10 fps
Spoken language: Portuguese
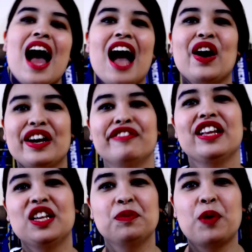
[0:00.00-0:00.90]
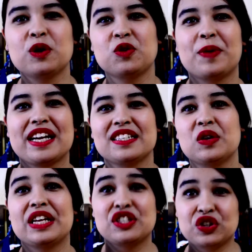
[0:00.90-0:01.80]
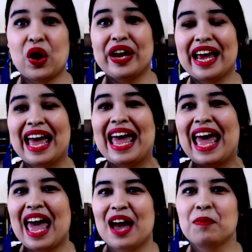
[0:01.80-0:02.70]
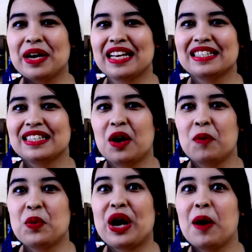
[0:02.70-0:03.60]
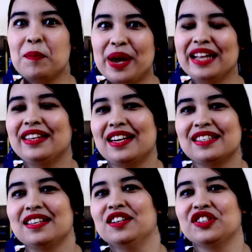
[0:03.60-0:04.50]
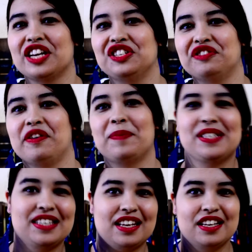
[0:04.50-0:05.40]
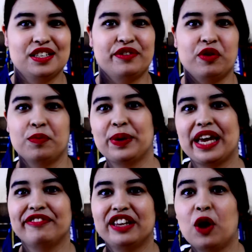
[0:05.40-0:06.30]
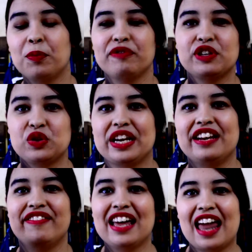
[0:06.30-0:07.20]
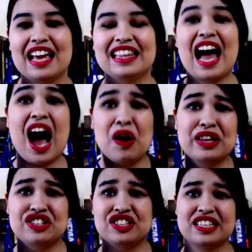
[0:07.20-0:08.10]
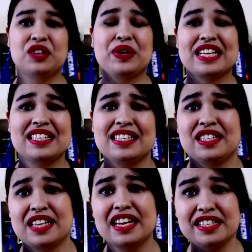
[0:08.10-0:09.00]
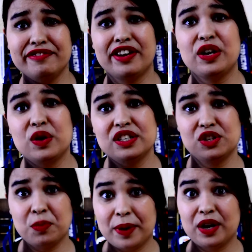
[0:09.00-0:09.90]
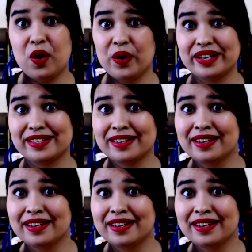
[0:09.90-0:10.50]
Agora falando um pouco sobre a questão da história, é uma questão moral bem interessante que a gente vê apresentada nesse filme, porque afinal o professor ele vai lá e dá aulas dizendo que existem seres inferiores e superiores